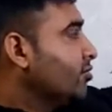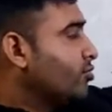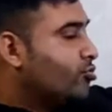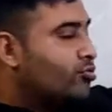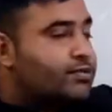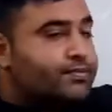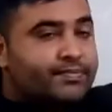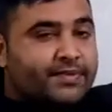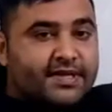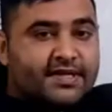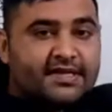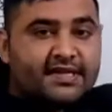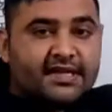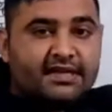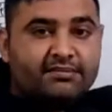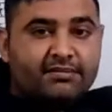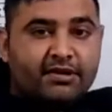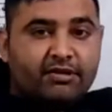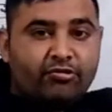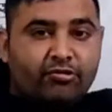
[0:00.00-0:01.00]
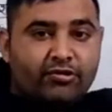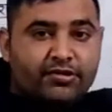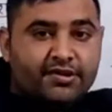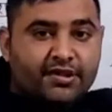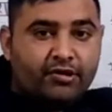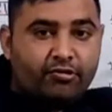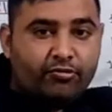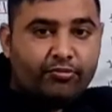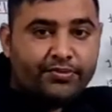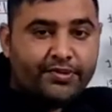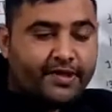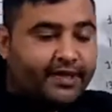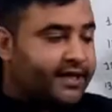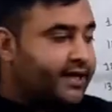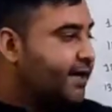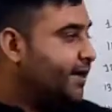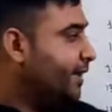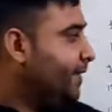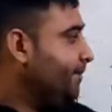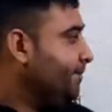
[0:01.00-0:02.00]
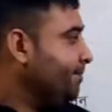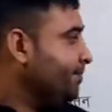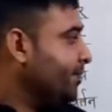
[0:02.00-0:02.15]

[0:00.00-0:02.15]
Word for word: खुश मिजाज में कौन सा उपसर्ग है